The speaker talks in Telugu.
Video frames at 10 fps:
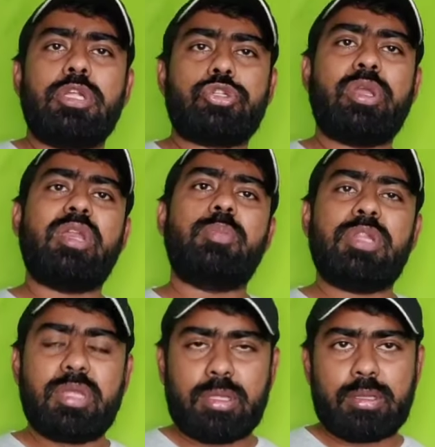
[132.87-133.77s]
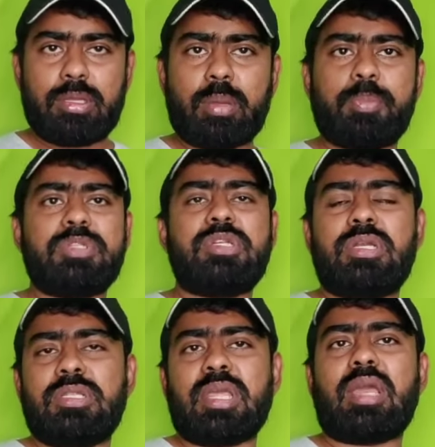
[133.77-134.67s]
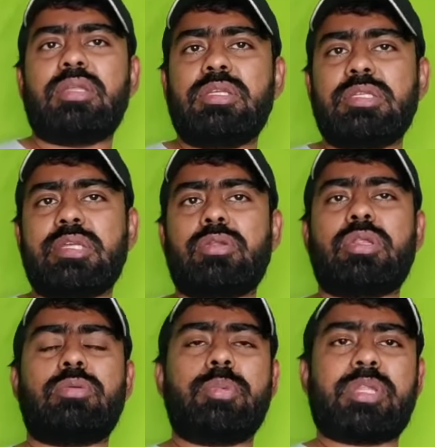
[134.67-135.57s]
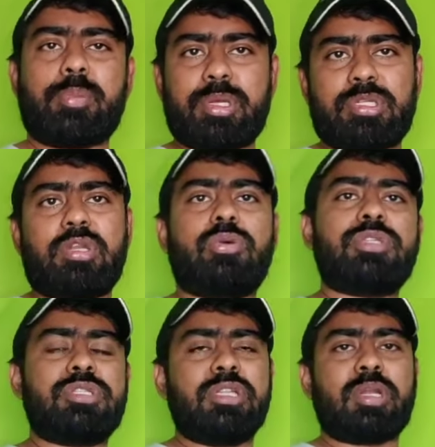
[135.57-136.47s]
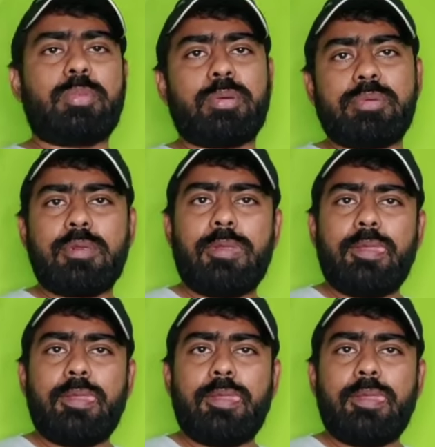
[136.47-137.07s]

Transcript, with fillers: సో ఎనిమిది ఎంపీ సీట్లను త్యాగం చేశారు తమ మిత్రపక్షాల కోసం చంద్రబాబు